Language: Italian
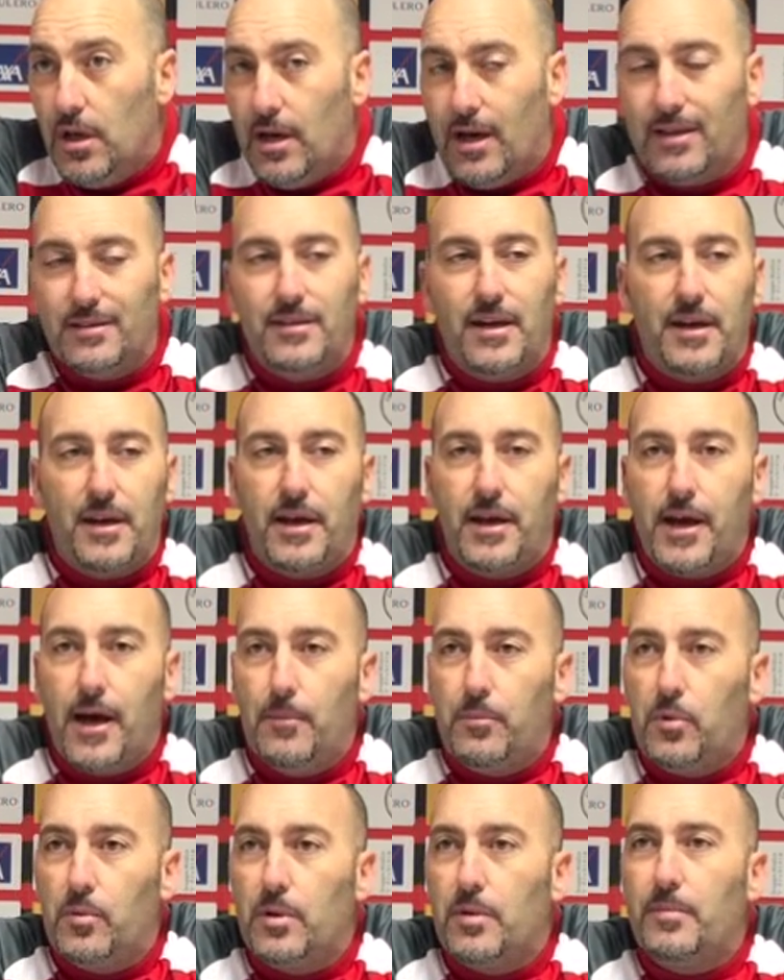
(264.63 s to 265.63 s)
Andare in
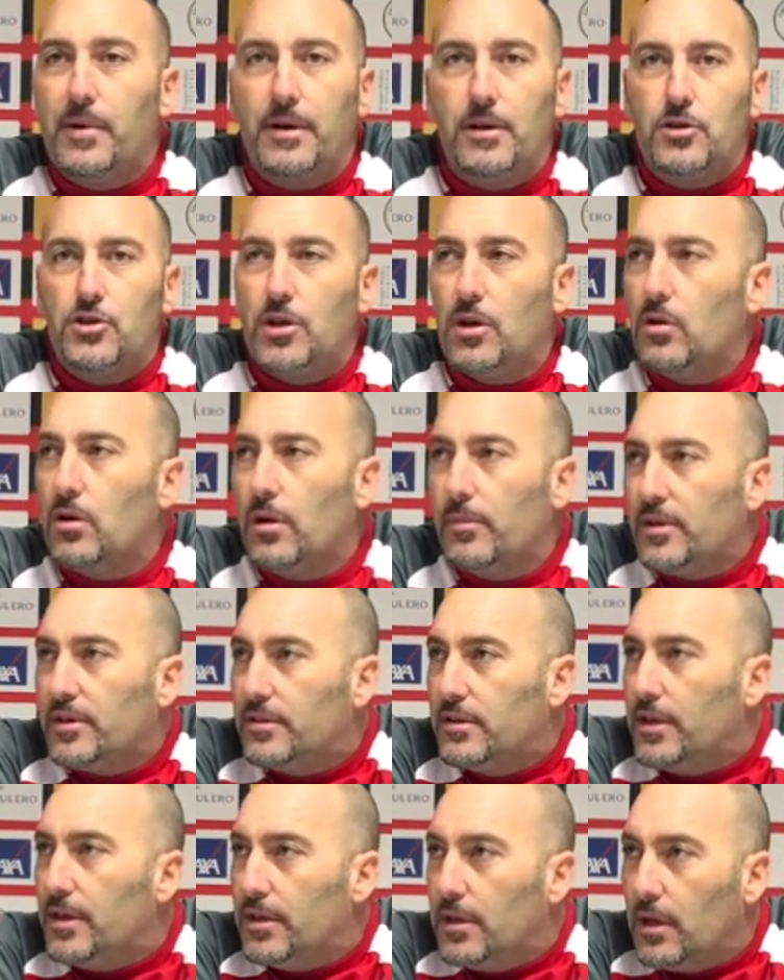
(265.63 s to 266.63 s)
campo per pareggiare una
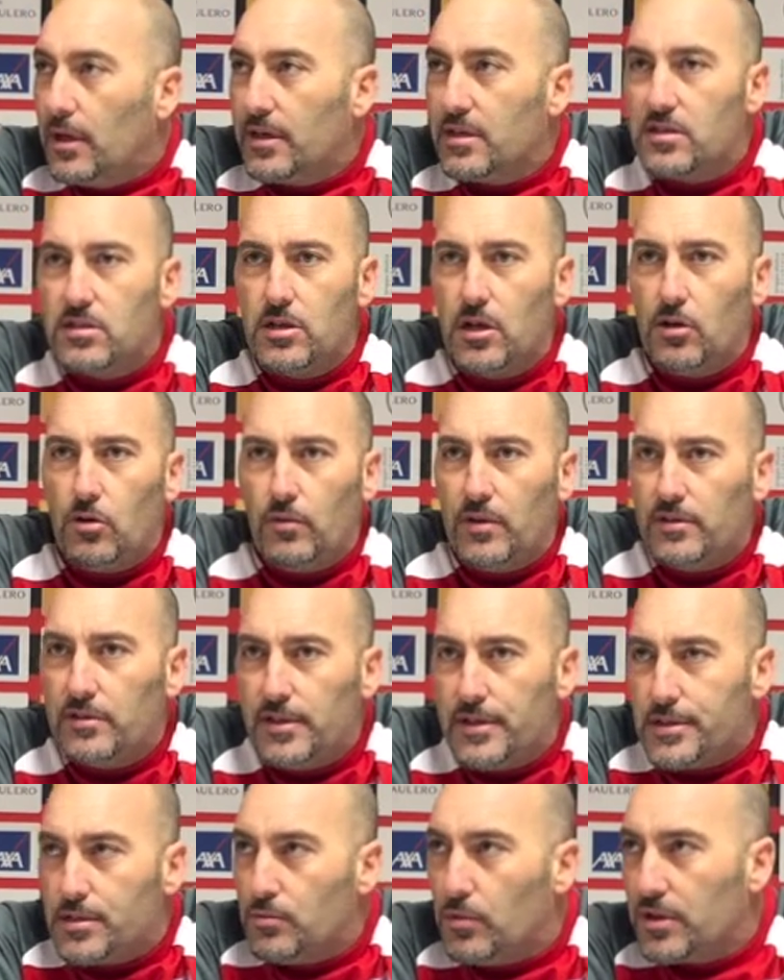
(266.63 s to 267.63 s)
partita, che sia al
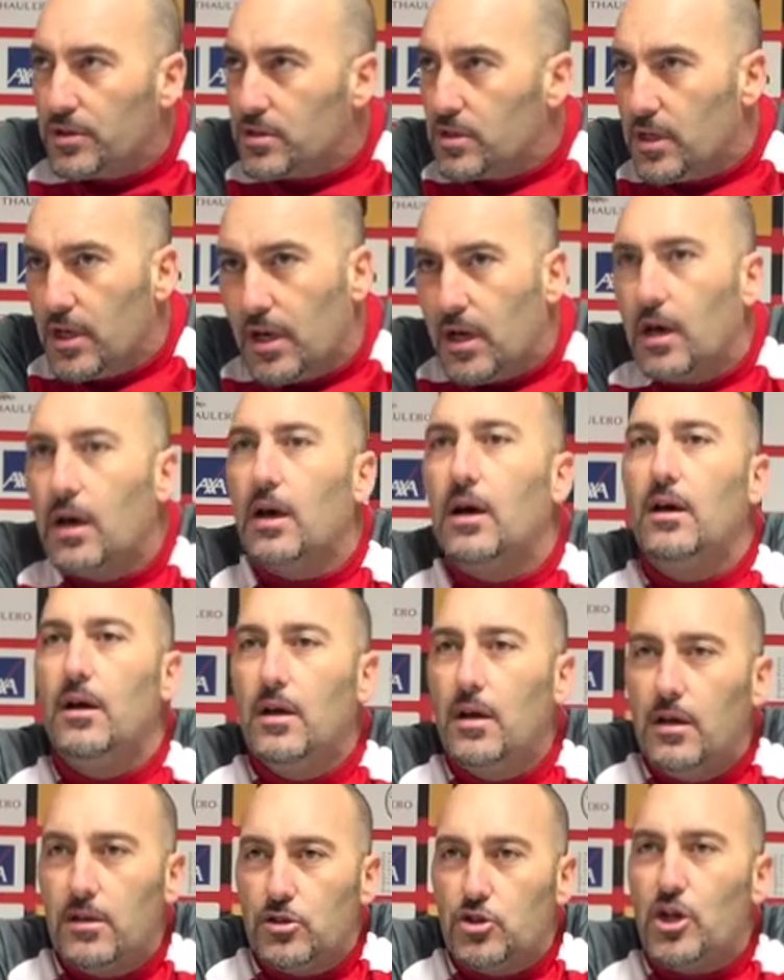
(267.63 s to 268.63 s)
novantesimo, che sia
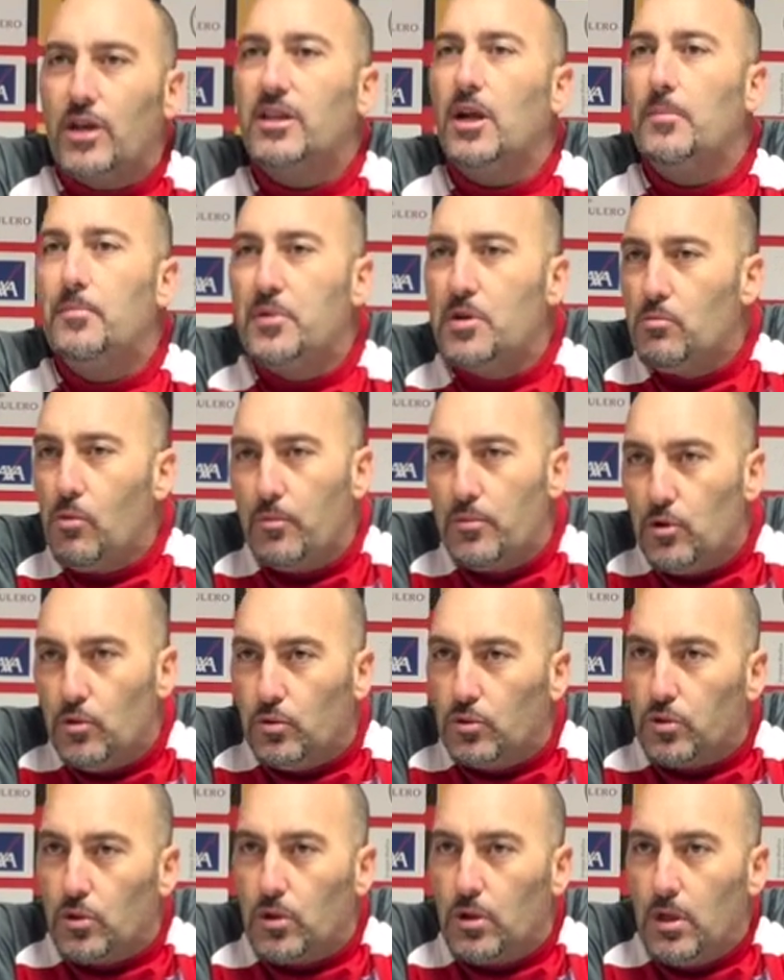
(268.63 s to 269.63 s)
già dal primo
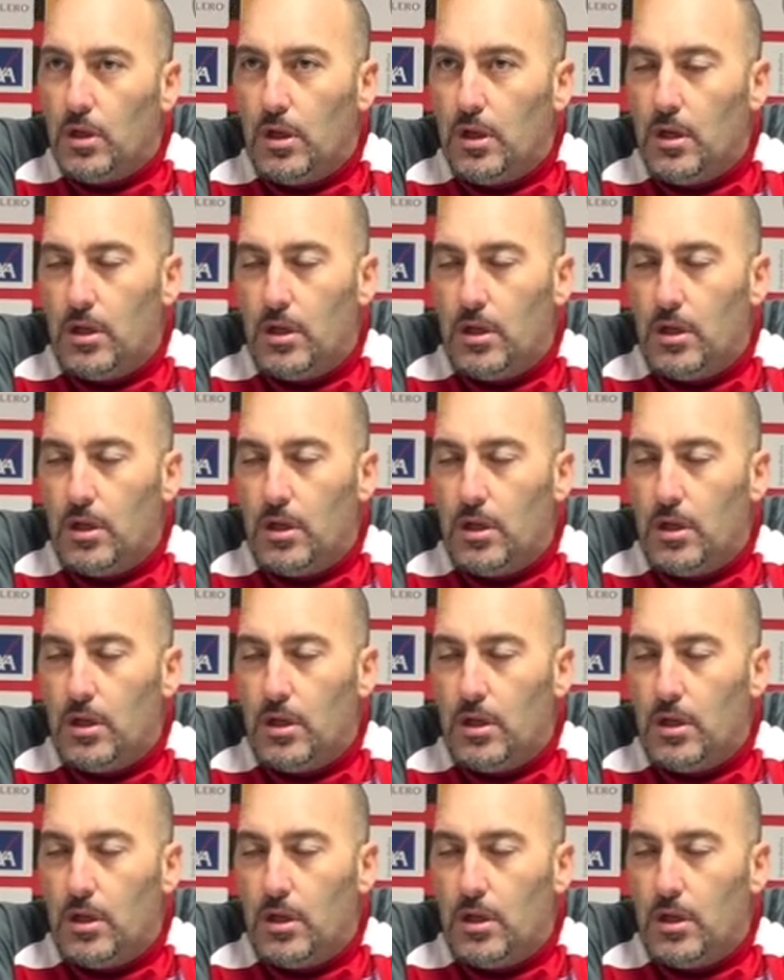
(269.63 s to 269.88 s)
minuto,